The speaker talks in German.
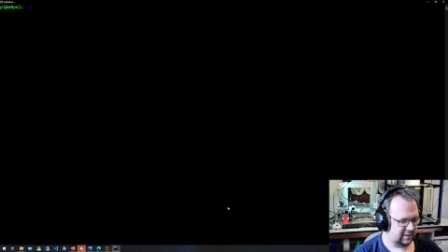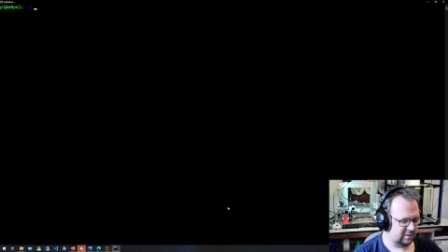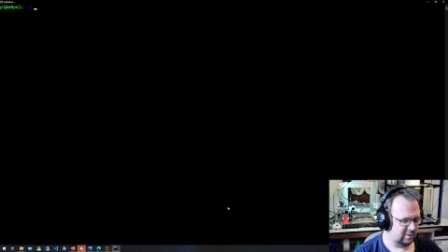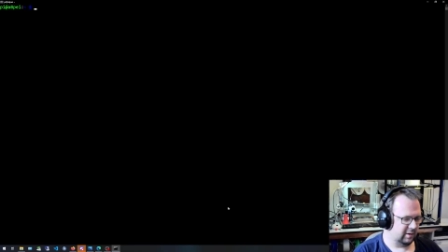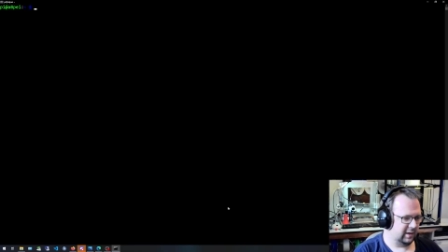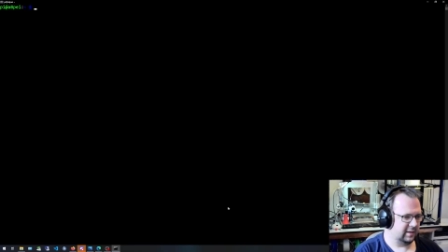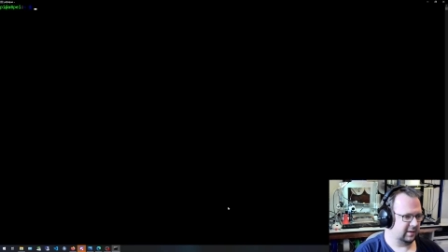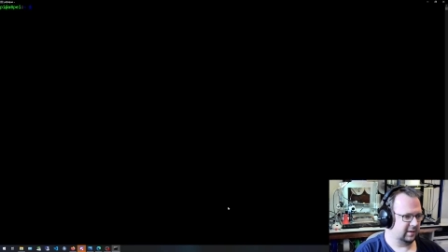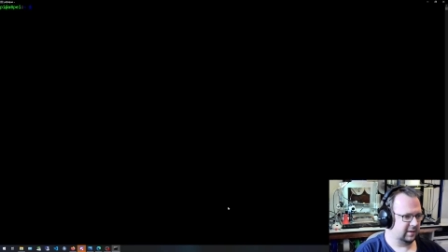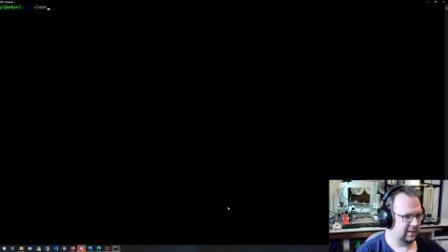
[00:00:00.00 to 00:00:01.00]
straight
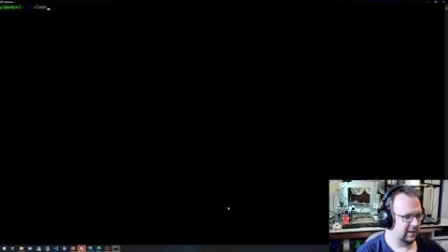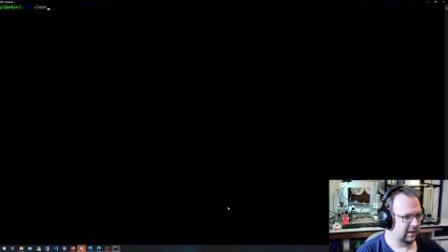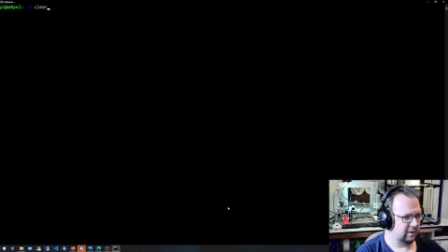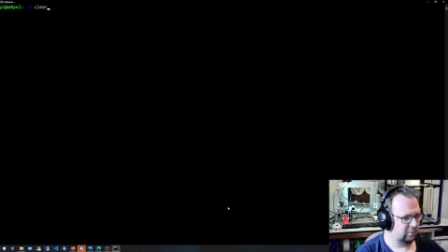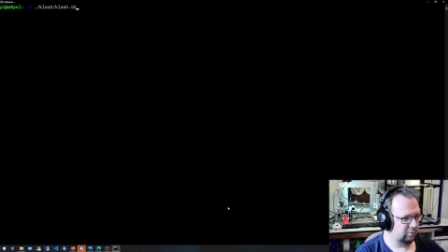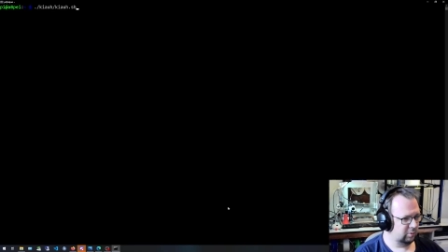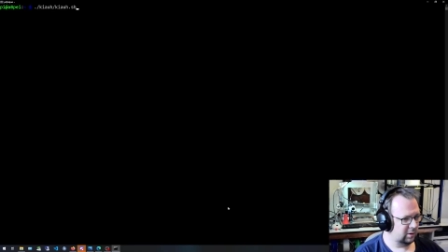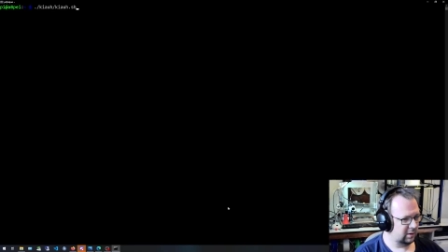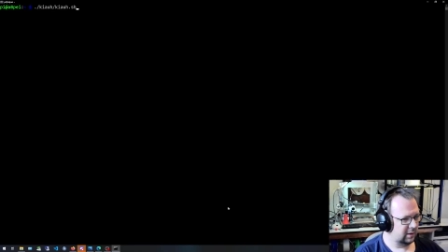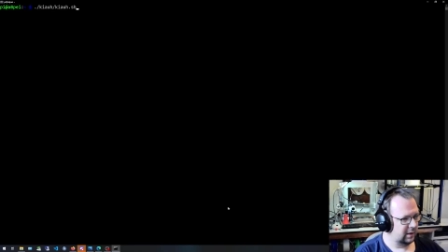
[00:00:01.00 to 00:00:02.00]
in Kia U,
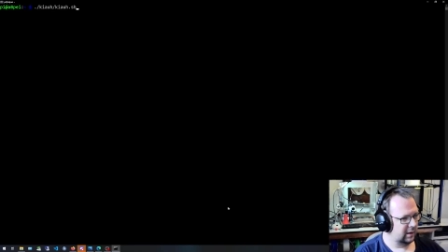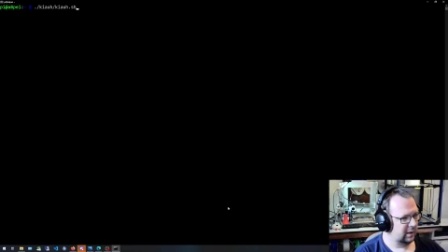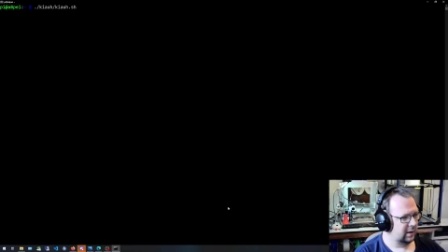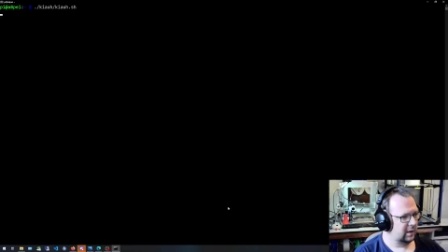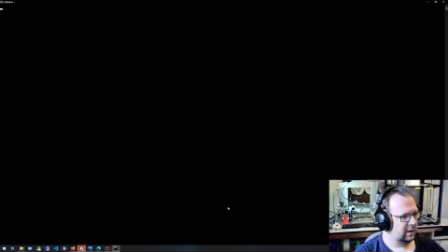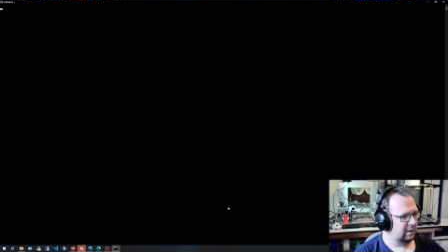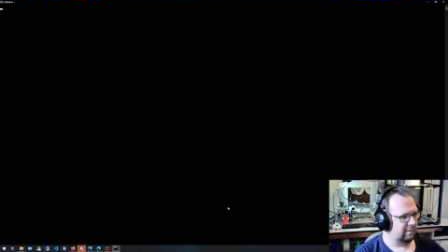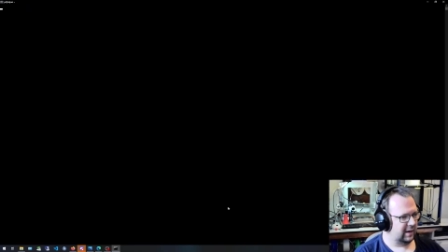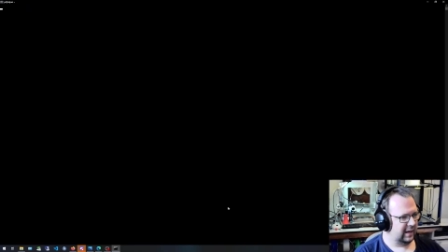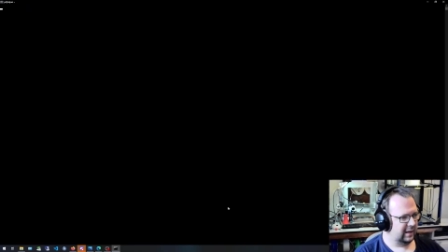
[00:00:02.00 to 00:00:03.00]

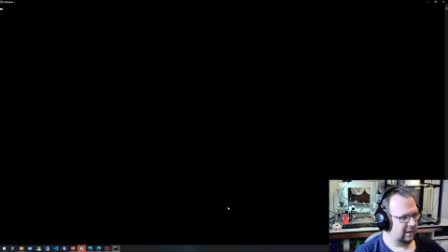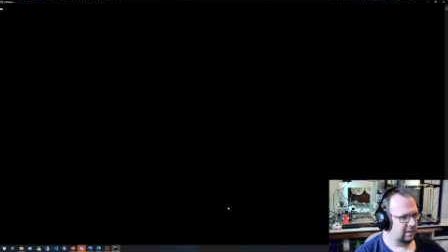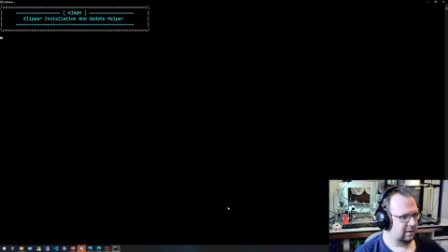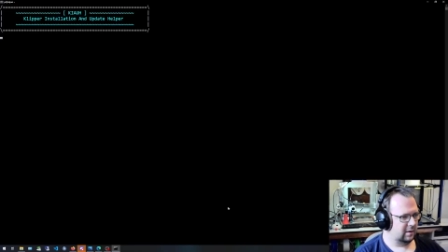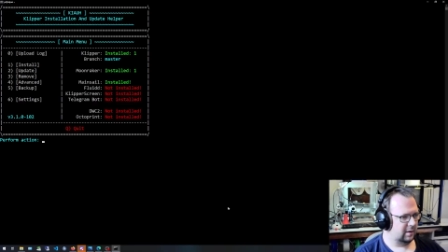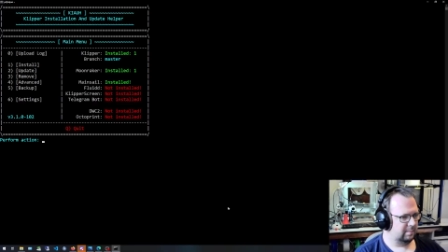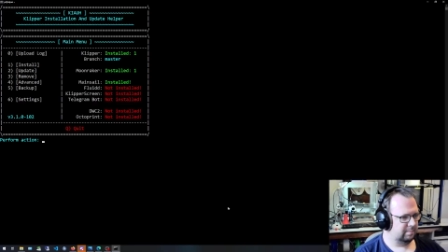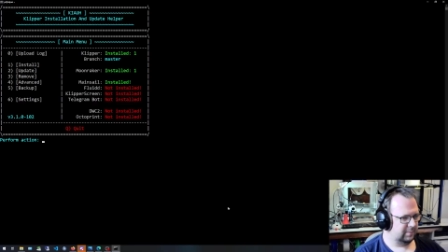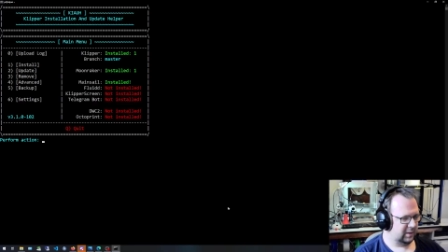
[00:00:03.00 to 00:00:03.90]
weil ähm,